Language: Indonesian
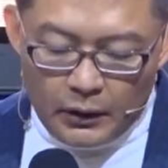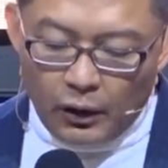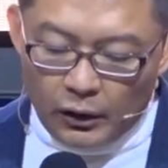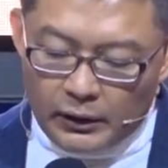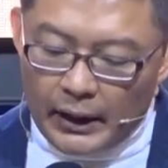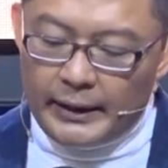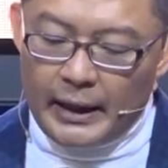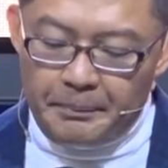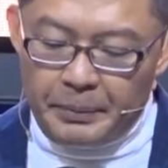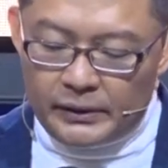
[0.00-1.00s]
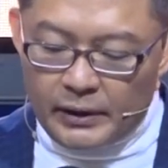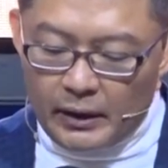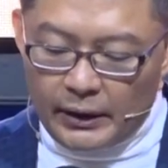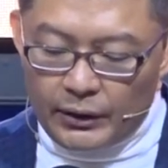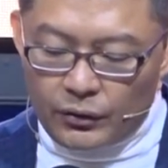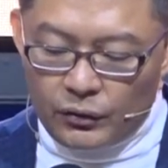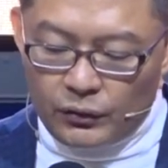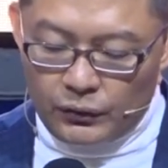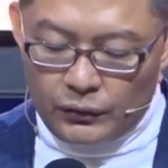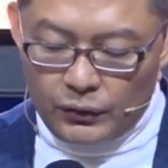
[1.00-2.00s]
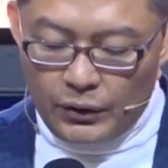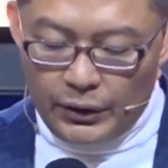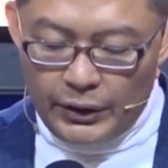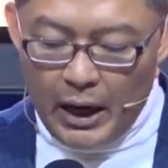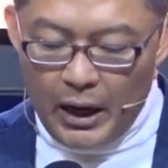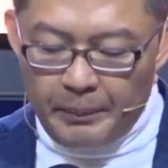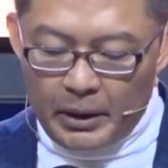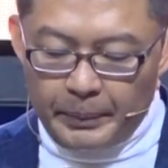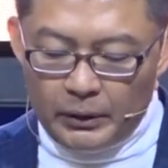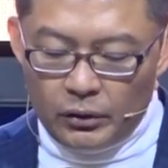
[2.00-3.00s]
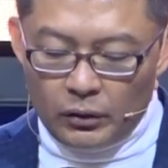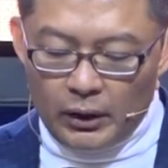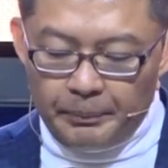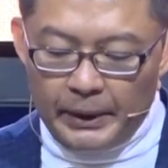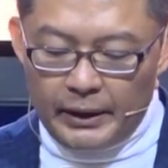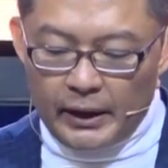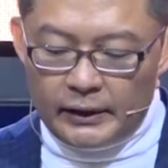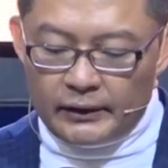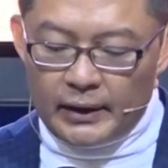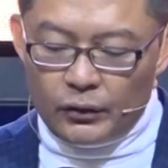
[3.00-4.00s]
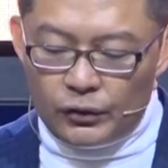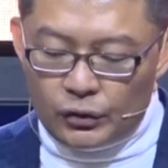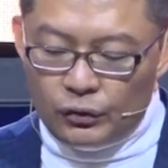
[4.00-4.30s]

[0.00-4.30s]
Kota yang besar itu, yang berpenduduk lebih dari 120